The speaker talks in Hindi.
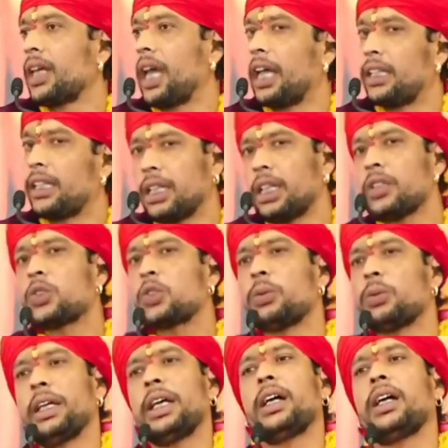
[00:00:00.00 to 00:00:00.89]
कहते ना
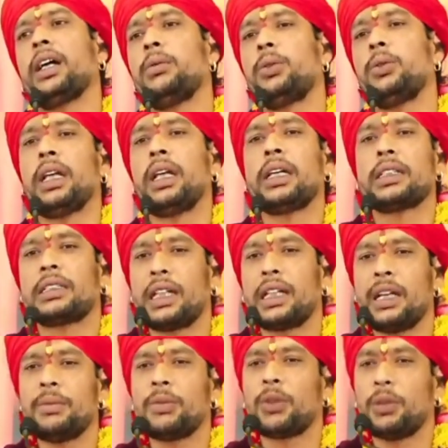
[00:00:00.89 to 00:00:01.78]
सुबह का भूला
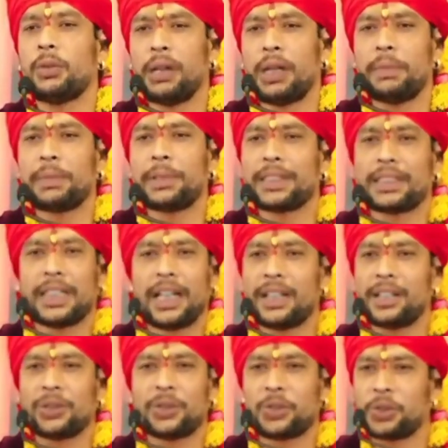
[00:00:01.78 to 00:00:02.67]
शाम को वापस
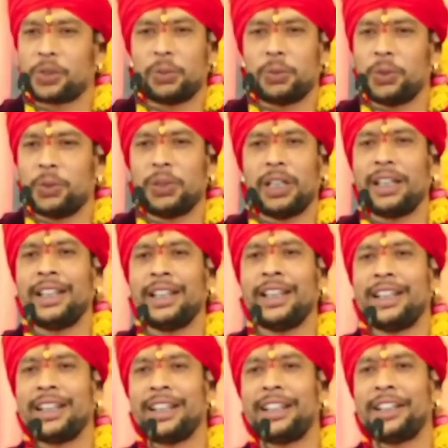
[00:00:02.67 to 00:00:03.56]
आया तो उसको भूला
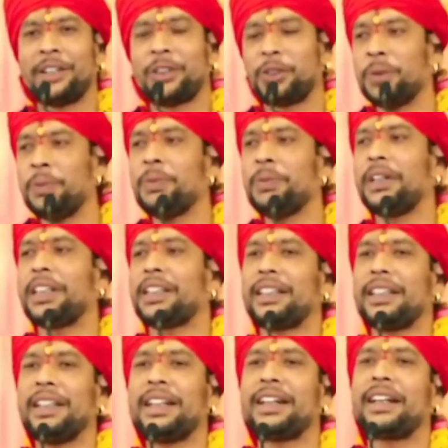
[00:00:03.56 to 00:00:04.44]
नहीं कहते तुम
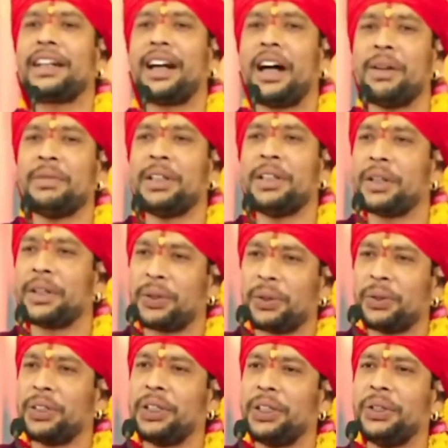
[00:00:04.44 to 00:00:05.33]
कितने कामी
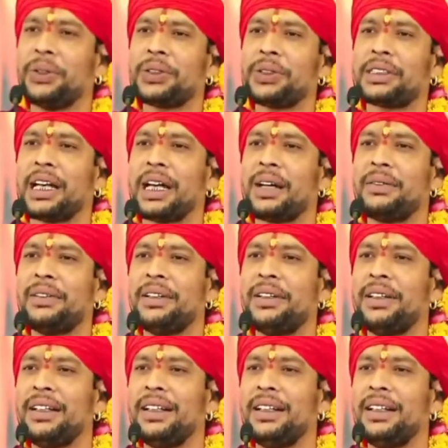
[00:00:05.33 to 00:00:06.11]
क्रोधी हो साहब